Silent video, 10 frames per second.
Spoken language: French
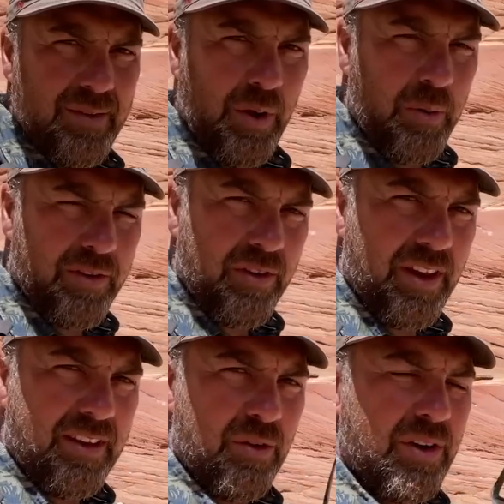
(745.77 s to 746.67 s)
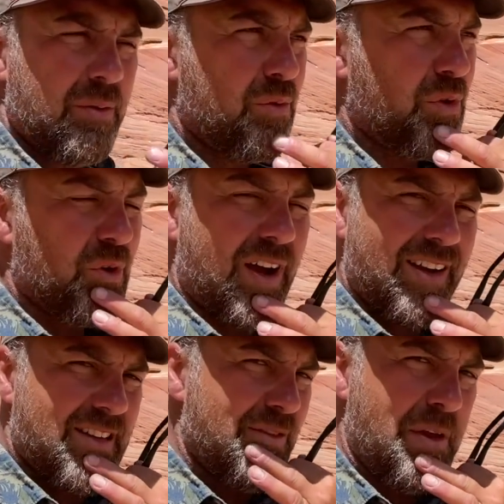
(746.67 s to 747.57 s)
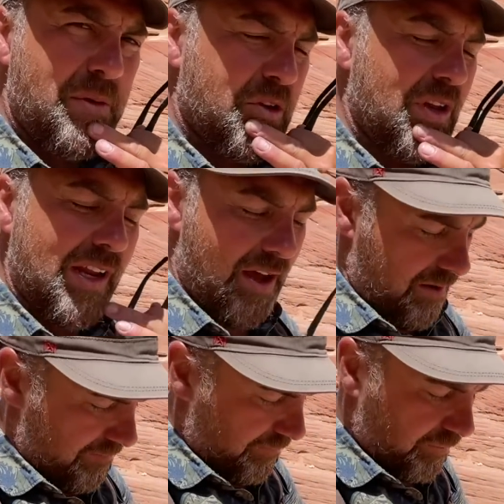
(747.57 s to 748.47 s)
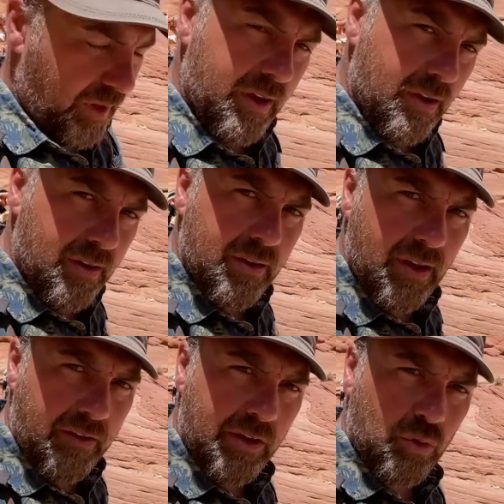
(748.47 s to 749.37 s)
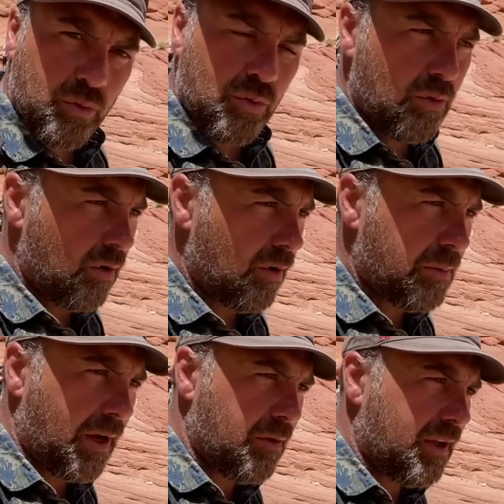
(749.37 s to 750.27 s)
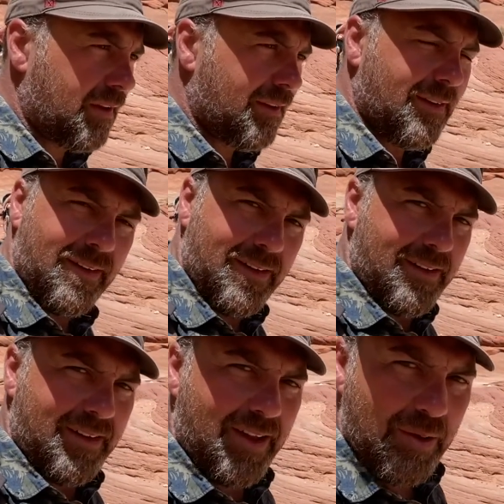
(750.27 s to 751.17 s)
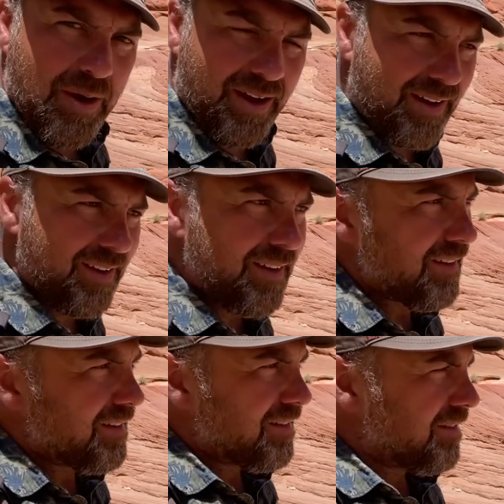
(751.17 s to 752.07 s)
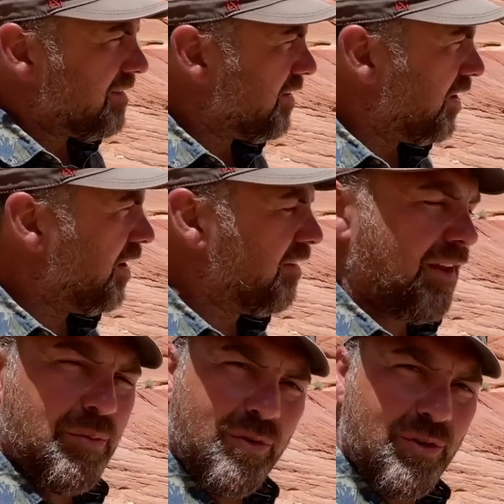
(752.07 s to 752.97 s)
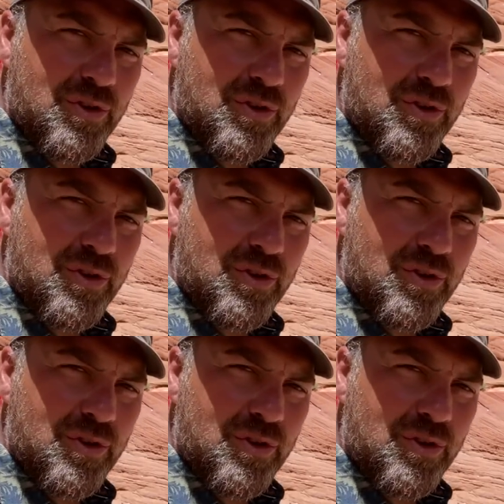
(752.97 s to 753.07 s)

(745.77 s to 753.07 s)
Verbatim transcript: non, parce que Nathéo est plutôt craintif d'habitude, et là, euh, avec tonton euh, Pierre Loïc. Eh ben, il essaye plus de